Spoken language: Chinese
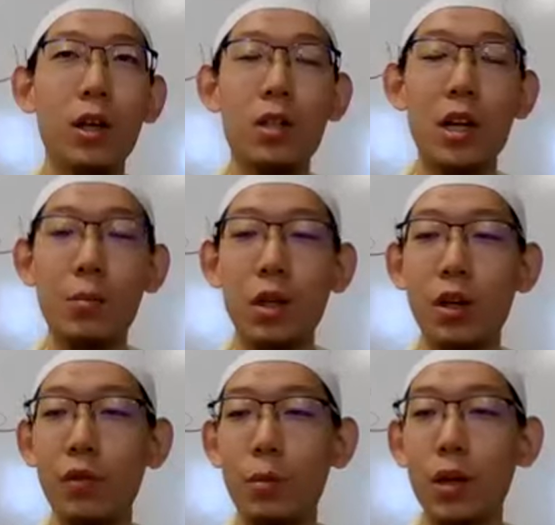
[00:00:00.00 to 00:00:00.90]
伊斯兰在
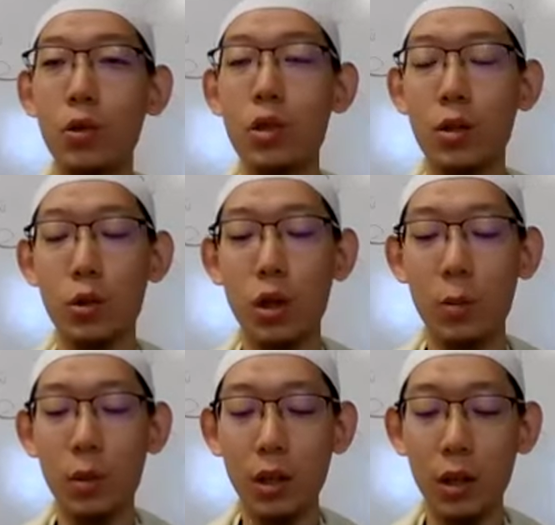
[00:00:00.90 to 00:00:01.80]
各方面都讲究一
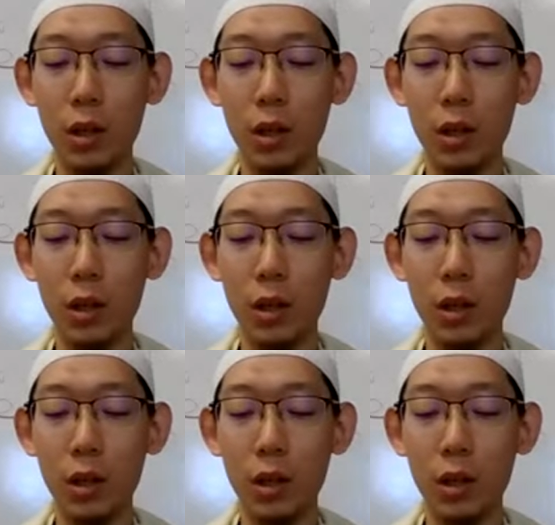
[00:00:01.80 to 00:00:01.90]
个平